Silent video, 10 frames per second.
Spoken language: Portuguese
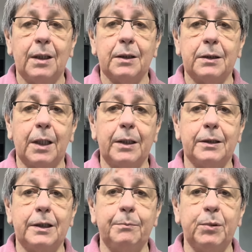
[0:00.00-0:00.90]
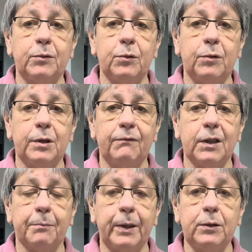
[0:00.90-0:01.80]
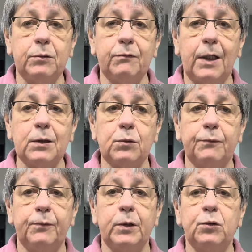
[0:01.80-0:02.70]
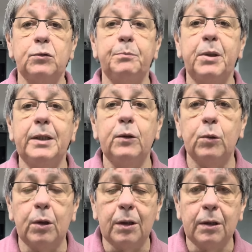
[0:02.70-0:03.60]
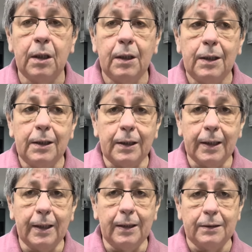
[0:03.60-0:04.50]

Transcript: da equipe do River Plate, o Vasco foi superior. Né?